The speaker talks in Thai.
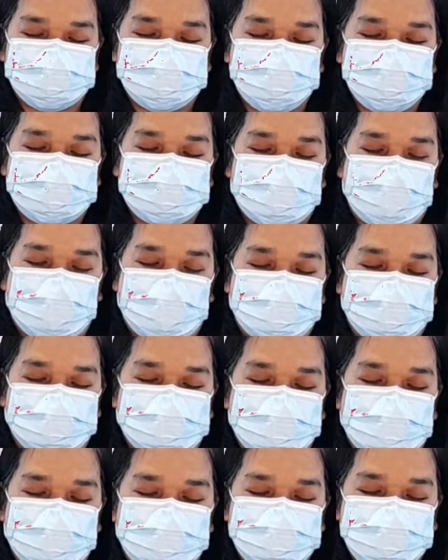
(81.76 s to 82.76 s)
ต้องการ
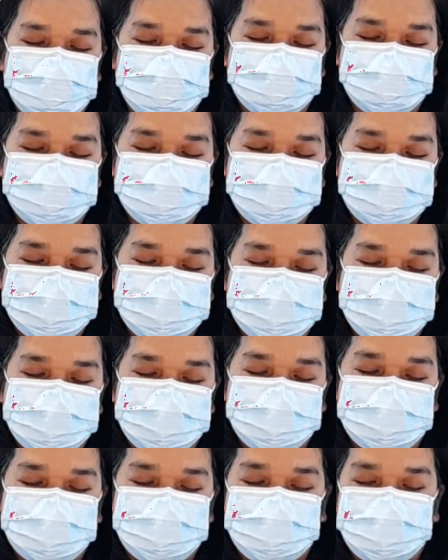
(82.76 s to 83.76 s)
นะคะ
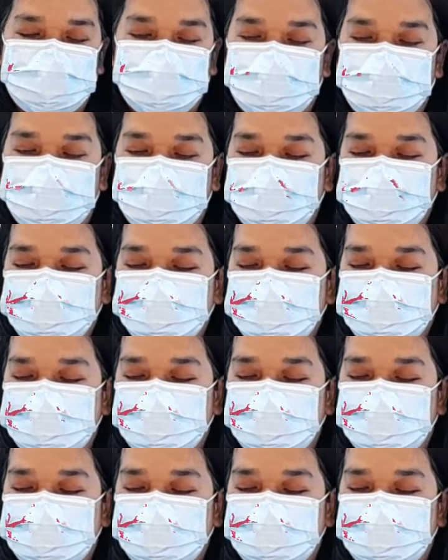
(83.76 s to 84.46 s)
แล้วก็